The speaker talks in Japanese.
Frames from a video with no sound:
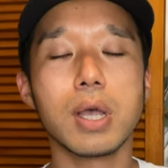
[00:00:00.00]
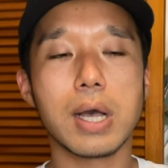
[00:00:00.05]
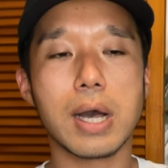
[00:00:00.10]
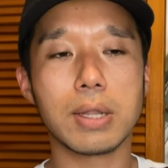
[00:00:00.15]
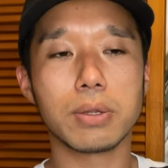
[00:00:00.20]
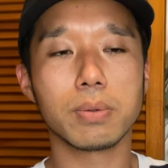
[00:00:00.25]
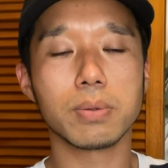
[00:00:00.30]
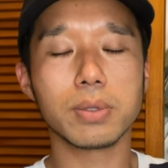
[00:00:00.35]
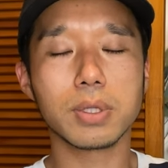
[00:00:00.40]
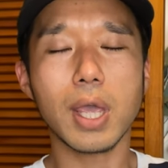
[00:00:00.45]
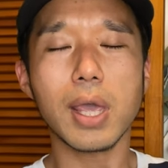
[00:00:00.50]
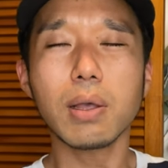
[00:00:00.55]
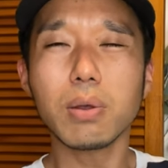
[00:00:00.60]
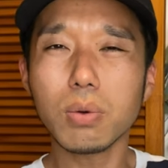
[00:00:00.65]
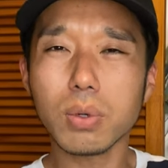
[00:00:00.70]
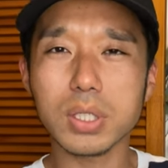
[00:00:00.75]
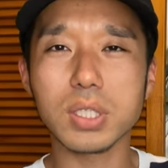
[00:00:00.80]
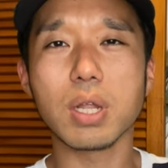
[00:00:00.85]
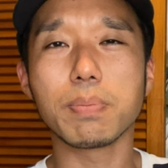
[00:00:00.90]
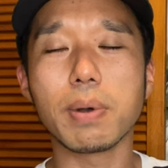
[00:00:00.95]
あの結
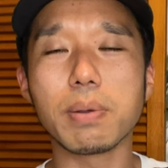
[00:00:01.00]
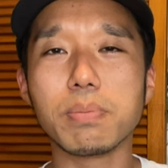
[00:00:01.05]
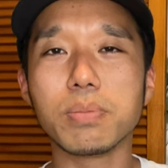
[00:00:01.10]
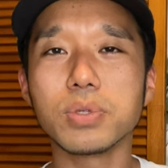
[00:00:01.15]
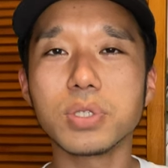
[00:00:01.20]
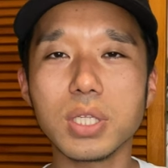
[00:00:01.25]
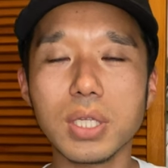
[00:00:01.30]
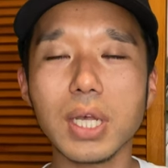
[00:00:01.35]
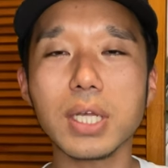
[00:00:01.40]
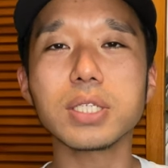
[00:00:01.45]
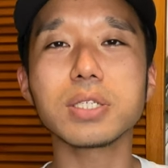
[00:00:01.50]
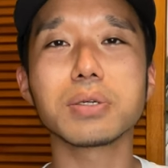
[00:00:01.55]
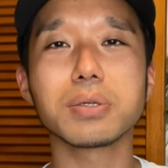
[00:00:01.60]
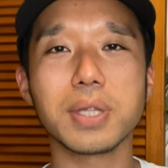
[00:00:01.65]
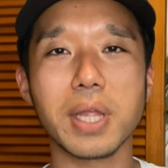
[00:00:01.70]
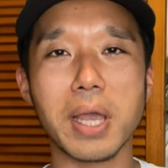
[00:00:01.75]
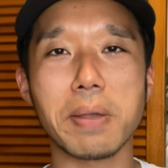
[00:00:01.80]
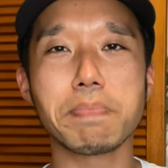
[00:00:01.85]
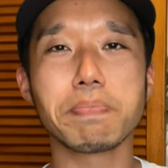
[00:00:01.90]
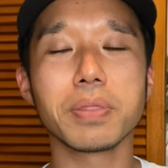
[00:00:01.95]
構ですねやっぱり難しく
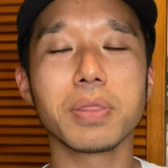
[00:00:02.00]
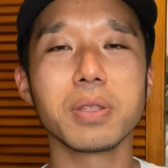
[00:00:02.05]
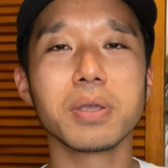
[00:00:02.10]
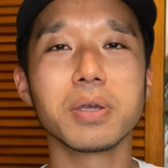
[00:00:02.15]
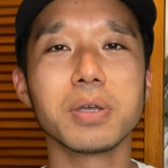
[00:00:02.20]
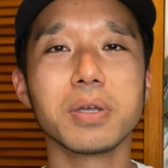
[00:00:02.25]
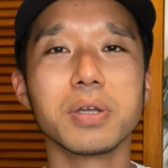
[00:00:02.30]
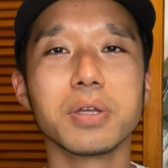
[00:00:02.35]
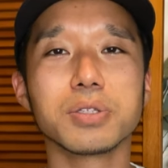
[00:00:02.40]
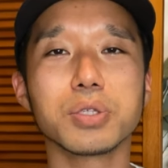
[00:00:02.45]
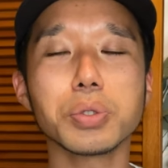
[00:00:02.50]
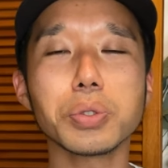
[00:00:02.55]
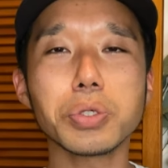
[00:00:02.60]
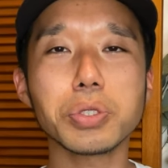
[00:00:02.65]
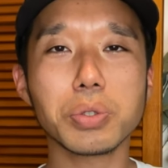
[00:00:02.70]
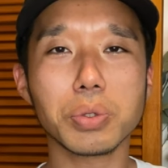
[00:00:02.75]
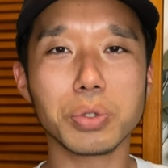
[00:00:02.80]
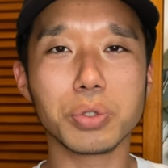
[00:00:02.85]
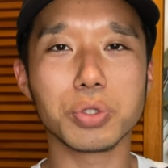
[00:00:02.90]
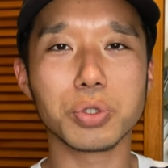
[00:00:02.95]
てその
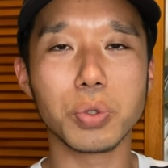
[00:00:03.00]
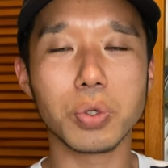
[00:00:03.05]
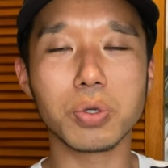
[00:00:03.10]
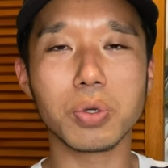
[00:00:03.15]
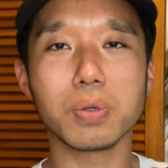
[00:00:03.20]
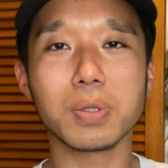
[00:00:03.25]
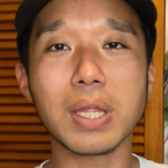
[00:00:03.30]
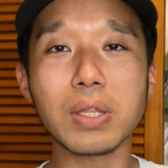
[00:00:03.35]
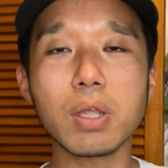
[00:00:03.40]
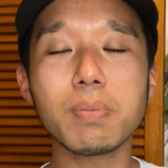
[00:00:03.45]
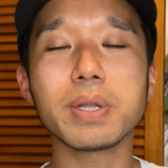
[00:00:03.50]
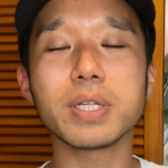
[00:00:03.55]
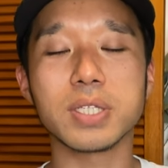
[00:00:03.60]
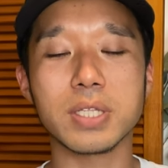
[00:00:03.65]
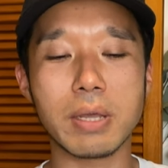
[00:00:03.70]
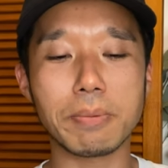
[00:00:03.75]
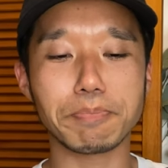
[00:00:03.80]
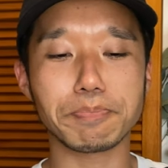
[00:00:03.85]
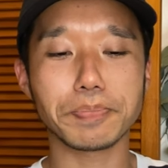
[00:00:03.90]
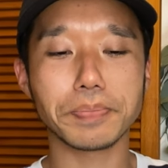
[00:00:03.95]
人の状況例えばです
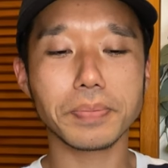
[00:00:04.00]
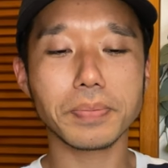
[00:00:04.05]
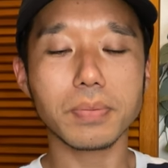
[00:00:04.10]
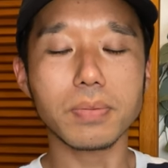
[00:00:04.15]
ね